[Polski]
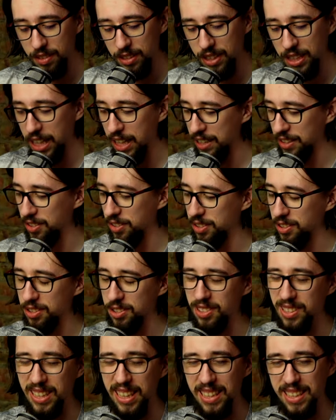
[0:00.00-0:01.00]
Nie, to
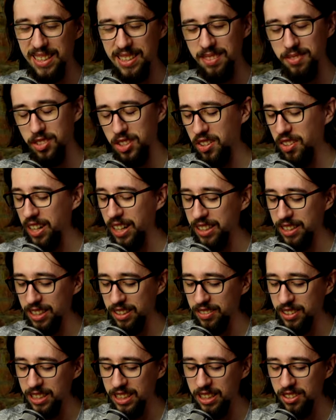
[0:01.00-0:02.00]
tylko Gast.
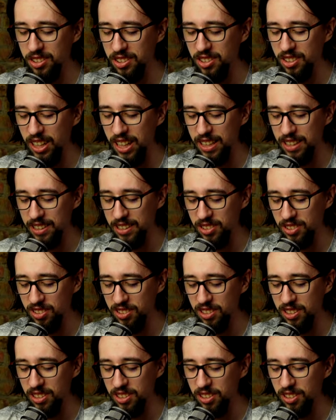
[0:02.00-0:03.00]
Przepraszam, myślałem, że to Art, a to
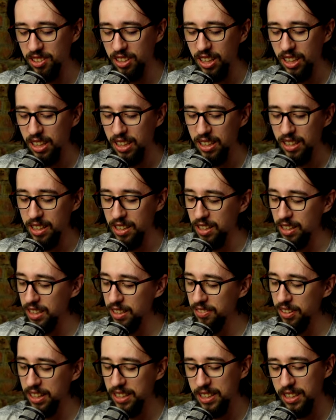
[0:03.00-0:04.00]
tylko
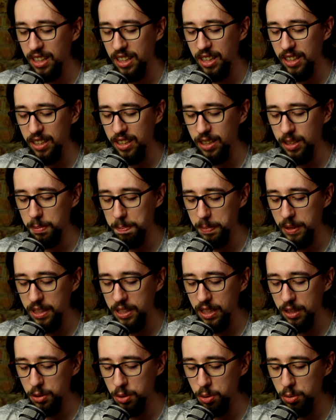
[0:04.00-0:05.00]
Reverse. Jest
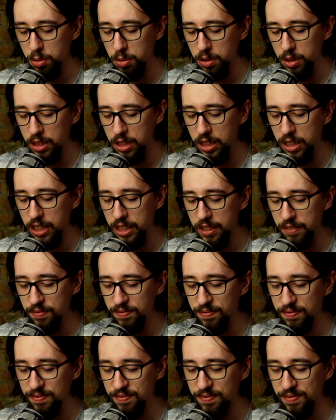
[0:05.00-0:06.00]
Pikachu i
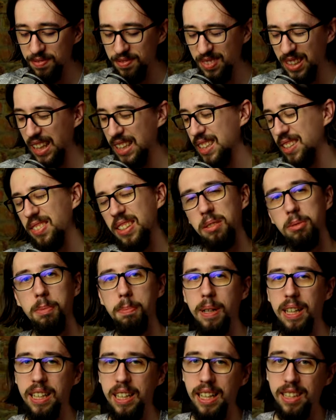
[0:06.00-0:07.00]
zwykły
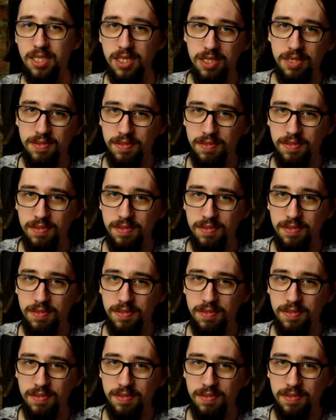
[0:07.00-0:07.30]
Macargo.